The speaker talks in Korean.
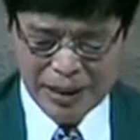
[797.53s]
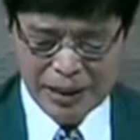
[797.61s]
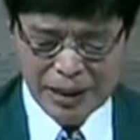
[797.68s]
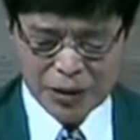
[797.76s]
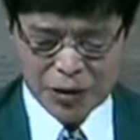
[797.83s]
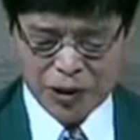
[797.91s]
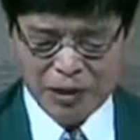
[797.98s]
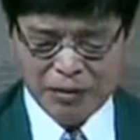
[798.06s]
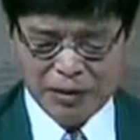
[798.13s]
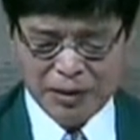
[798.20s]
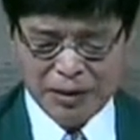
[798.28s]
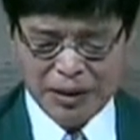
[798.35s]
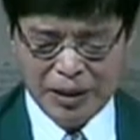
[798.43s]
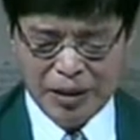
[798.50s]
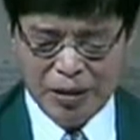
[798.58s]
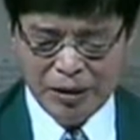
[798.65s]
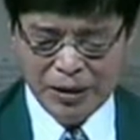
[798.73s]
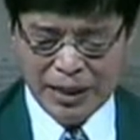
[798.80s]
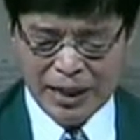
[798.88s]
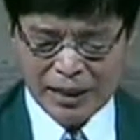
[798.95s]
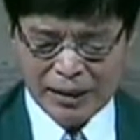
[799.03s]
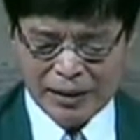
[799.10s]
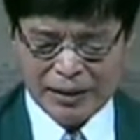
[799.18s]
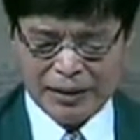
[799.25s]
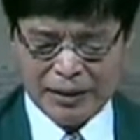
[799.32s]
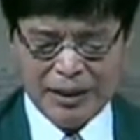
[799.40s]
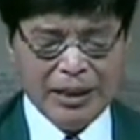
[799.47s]
예수님은 언약
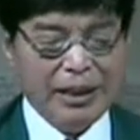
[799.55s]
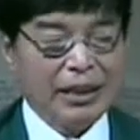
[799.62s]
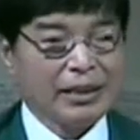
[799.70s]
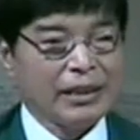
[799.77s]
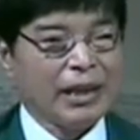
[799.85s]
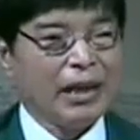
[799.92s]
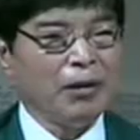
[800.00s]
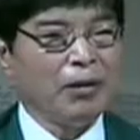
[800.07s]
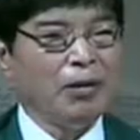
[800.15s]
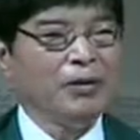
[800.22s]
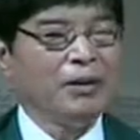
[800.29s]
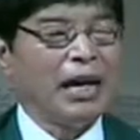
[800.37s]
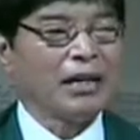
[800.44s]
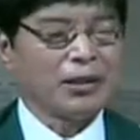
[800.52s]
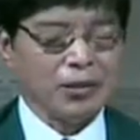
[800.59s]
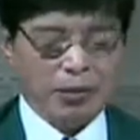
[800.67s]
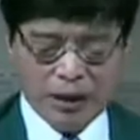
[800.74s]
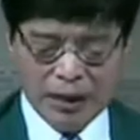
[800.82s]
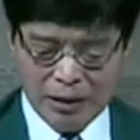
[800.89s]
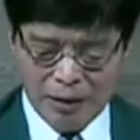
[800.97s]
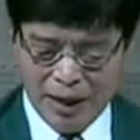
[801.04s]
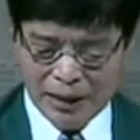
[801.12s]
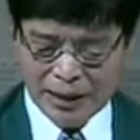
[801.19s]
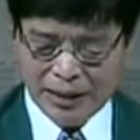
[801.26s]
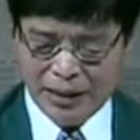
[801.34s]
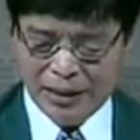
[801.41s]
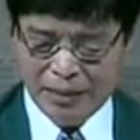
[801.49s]
즉 새로운 약속의
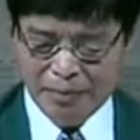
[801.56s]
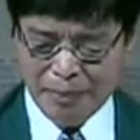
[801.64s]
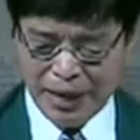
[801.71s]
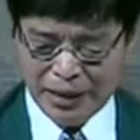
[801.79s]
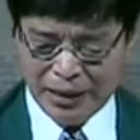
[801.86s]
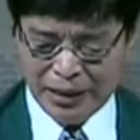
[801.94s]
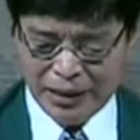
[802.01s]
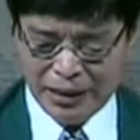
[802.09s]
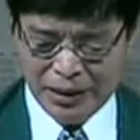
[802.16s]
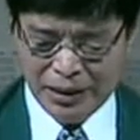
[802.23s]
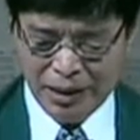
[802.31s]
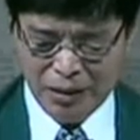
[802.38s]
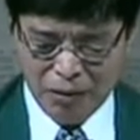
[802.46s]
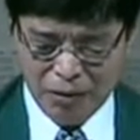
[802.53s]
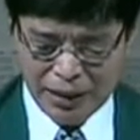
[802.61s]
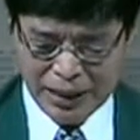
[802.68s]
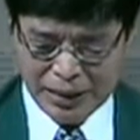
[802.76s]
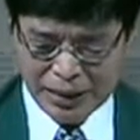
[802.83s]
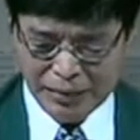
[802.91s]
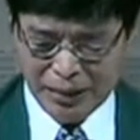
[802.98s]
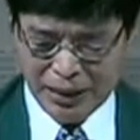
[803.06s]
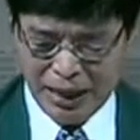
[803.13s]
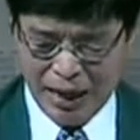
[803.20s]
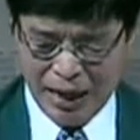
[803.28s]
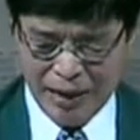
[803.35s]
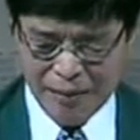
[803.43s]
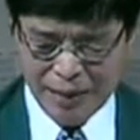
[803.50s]
관계를 맺기를 원하십니다.
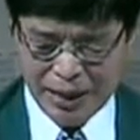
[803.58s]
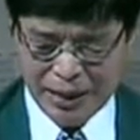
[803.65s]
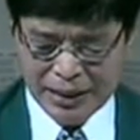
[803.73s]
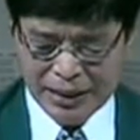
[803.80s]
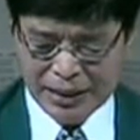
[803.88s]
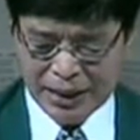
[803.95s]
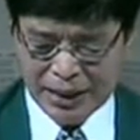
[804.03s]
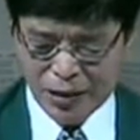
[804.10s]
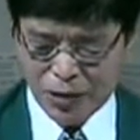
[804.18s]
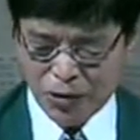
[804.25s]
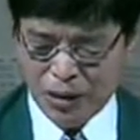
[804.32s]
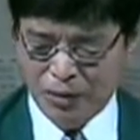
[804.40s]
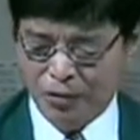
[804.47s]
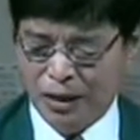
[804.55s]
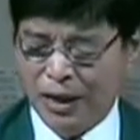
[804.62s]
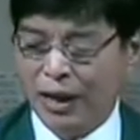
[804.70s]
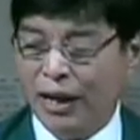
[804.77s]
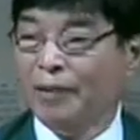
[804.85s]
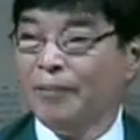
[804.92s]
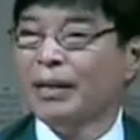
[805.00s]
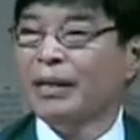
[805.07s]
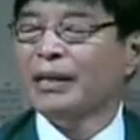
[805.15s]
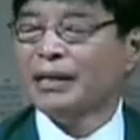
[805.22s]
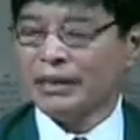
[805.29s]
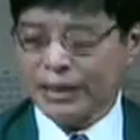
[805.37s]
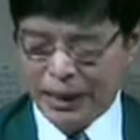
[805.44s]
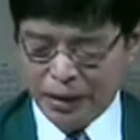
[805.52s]
이 시간 주님과
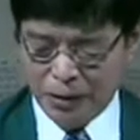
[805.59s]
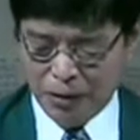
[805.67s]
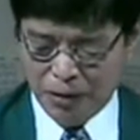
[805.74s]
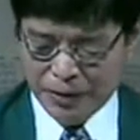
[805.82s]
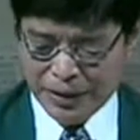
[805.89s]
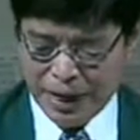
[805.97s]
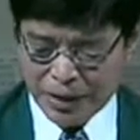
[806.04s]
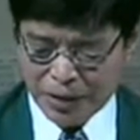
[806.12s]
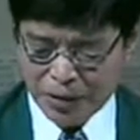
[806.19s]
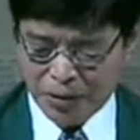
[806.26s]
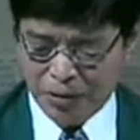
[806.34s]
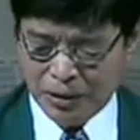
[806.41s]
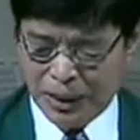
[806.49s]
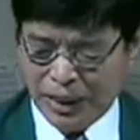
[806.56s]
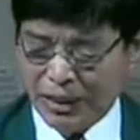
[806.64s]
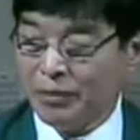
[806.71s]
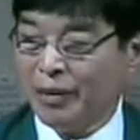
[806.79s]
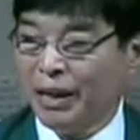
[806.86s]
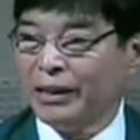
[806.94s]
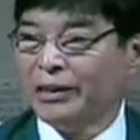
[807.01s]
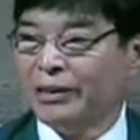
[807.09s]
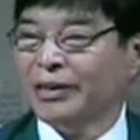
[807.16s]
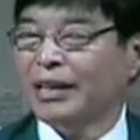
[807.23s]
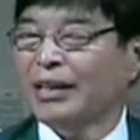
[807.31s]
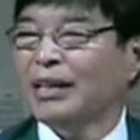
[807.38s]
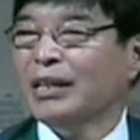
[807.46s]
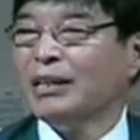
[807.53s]
새로운 약속을 다짐하는
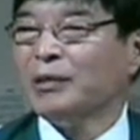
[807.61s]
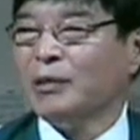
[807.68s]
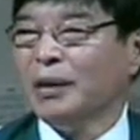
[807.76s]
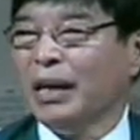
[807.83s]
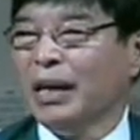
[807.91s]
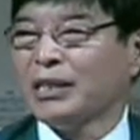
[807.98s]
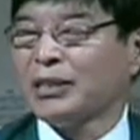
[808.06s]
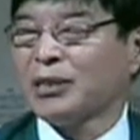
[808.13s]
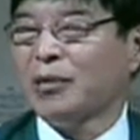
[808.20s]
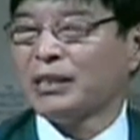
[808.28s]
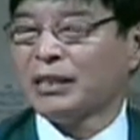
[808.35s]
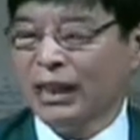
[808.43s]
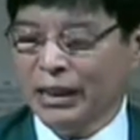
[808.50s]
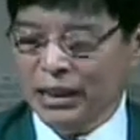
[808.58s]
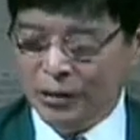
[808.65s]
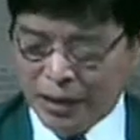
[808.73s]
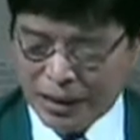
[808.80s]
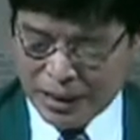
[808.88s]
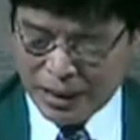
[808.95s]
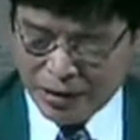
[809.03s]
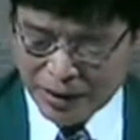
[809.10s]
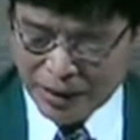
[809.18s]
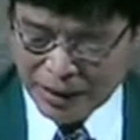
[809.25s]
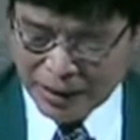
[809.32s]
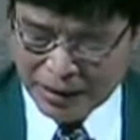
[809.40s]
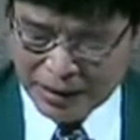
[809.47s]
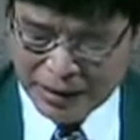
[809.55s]
귀한 성찬이 되실 수
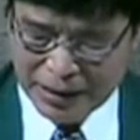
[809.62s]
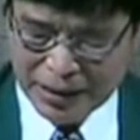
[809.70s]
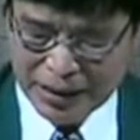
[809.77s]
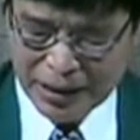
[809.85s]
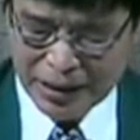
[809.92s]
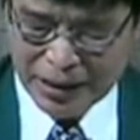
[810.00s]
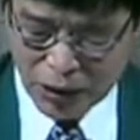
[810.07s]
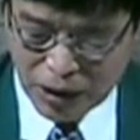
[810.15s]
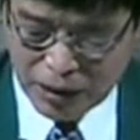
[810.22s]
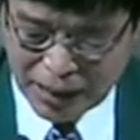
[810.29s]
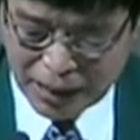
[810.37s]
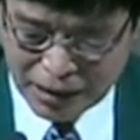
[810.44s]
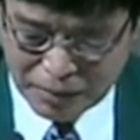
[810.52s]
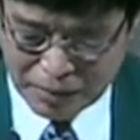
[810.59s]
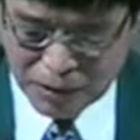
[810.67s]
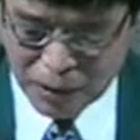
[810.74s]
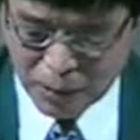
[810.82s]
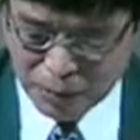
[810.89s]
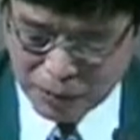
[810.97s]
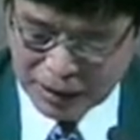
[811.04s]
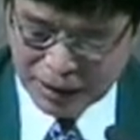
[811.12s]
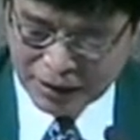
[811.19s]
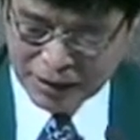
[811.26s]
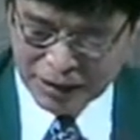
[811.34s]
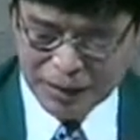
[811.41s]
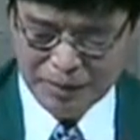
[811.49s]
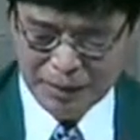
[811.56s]
있기를 주님의 이름으로
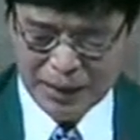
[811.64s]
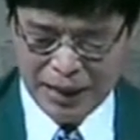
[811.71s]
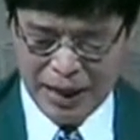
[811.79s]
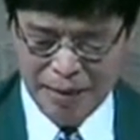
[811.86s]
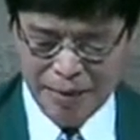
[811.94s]
부탁드립니다.